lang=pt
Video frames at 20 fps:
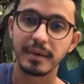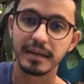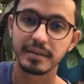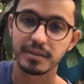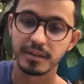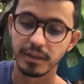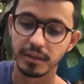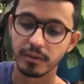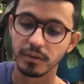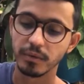a
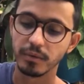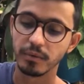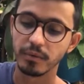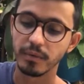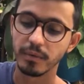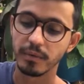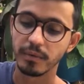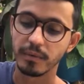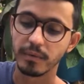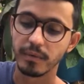partir
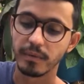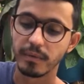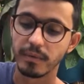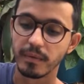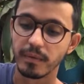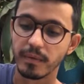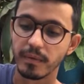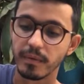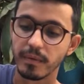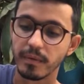do
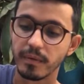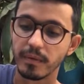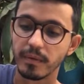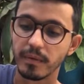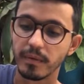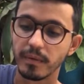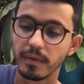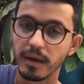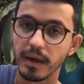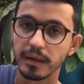
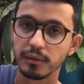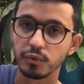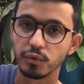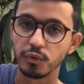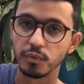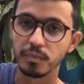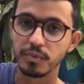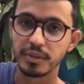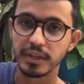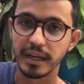
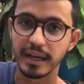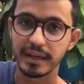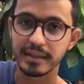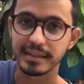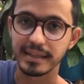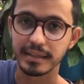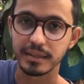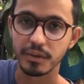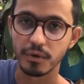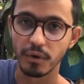adubo de
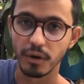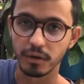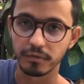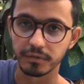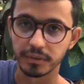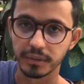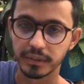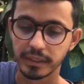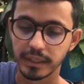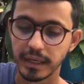casca de
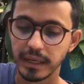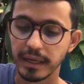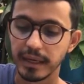ovos.